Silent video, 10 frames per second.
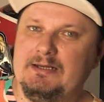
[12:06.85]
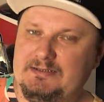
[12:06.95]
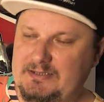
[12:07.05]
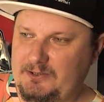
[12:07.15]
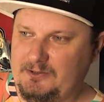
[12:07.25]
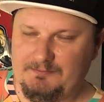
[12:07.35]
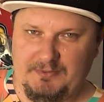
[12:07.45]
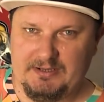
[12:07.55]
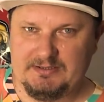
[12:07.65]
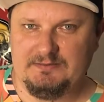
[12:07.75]
Серега
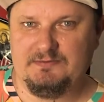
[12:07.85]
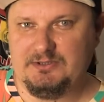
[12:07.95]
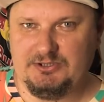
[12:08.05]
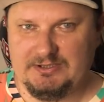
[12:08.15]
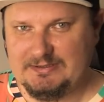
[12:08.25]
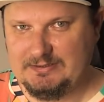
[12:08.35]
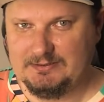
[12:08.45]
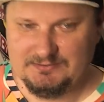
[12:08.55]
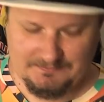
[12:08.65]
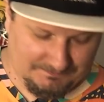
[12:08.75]
Перцев сейчас... Э,